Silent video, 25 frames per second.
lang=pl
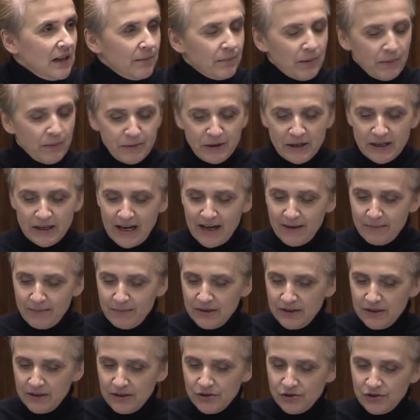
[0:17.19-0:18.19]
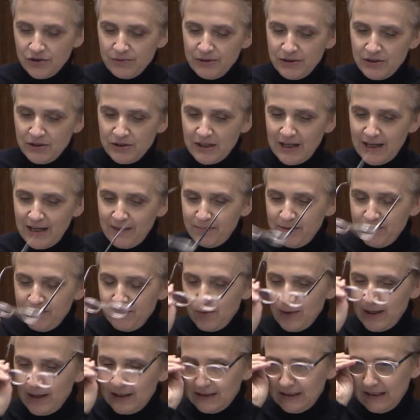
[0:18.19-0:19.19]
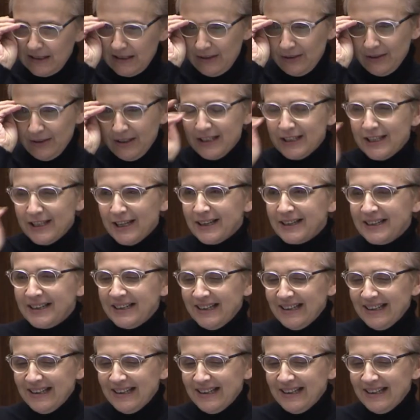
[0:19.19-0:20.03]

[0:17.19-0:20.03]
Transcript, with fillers: popieramy, żeby została powołana, to jednak